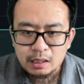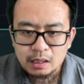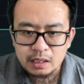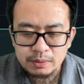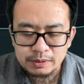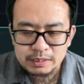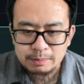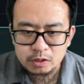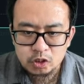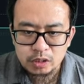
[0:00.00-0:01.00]
呃，因为他
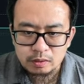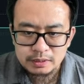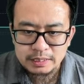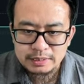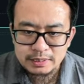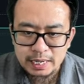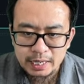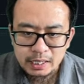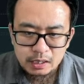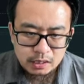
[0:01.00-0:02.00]
们知道现
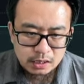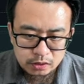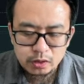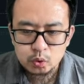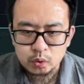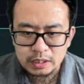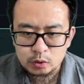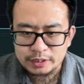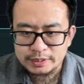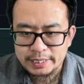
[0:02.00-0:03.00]
在交易所呢
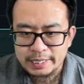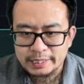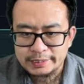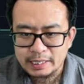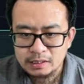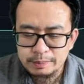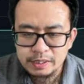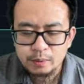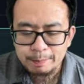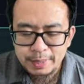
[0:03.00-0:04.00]
赚钱也很难，
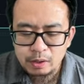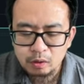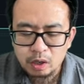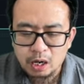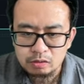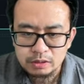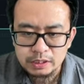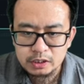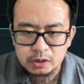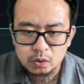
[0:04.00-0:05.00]
因为没有好的
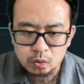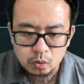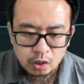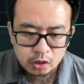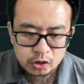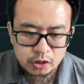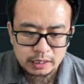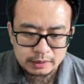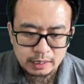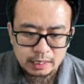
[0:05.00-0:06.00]
这种市
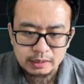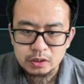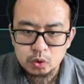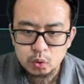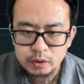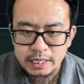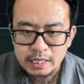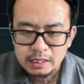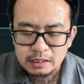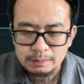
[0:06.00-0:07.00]
场的行情出现，
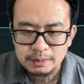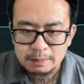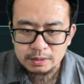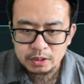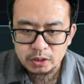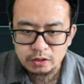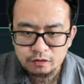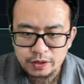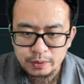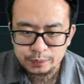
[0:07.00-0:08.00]
那么他们的交易
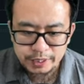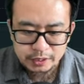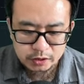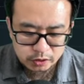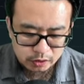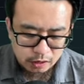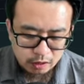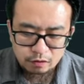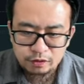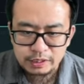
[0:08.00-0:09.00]
费用呢也是
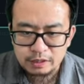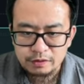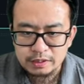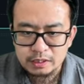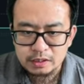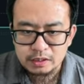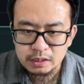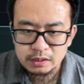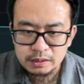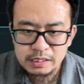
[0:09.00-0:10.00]
非常非常
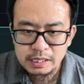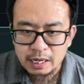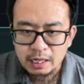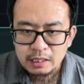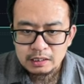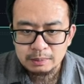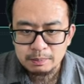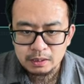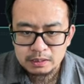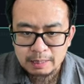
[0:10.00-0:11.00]
的低啊。那
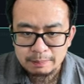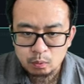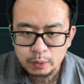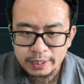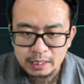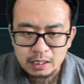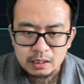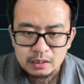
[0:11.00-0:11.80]
么他们为了